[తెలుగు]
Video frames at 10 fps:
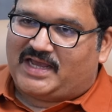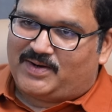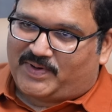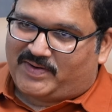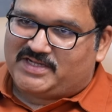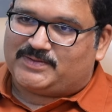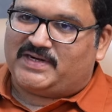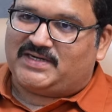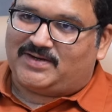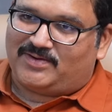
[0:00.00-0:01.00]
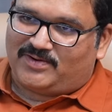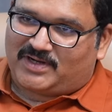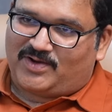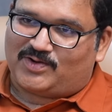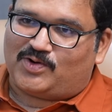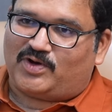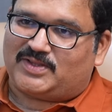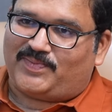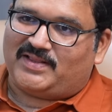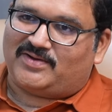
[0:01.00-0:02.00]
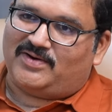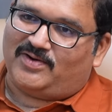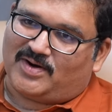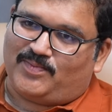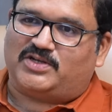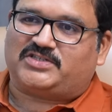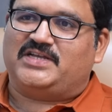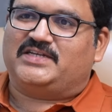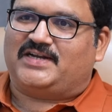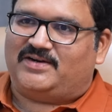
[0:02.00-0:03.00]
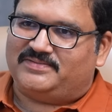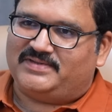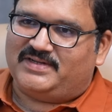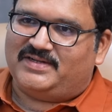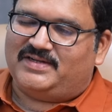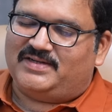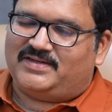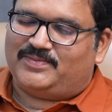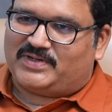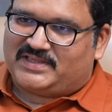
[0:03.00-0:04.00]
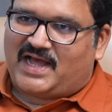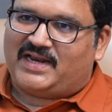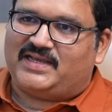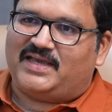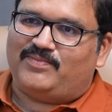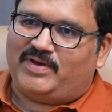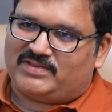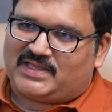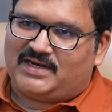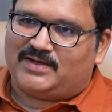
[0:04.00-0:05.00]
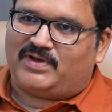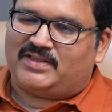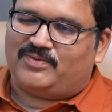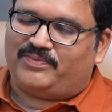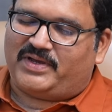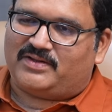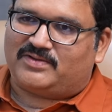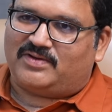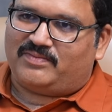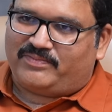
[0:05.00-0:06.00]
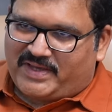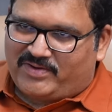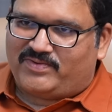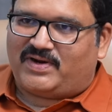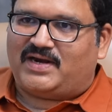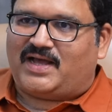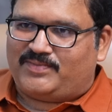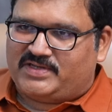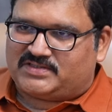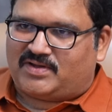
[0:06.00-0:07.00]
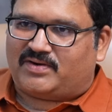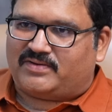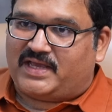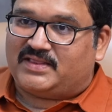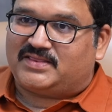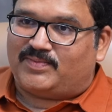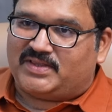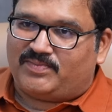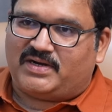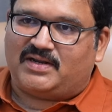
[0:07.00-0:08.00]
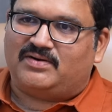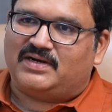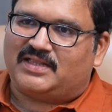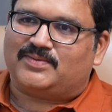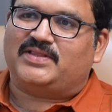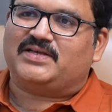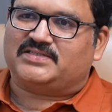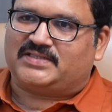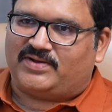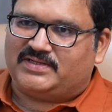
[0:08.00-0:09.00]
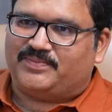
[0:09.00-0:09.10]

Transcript: ఆయన ప్రవేశపెట్టినటువంటి ఒకే ఒక్క కొత్త పథకంలో కూడా మోసం చేశాడు ఇప్పుడు దానికే మేము తల్లికి వందనం పేరుతో మేము ఇవాళ హామీ ఇస్తా ఉన్నాం ఎంతమంది బిడ్డలు ఉంటే అంతమందికి ఇస్తామని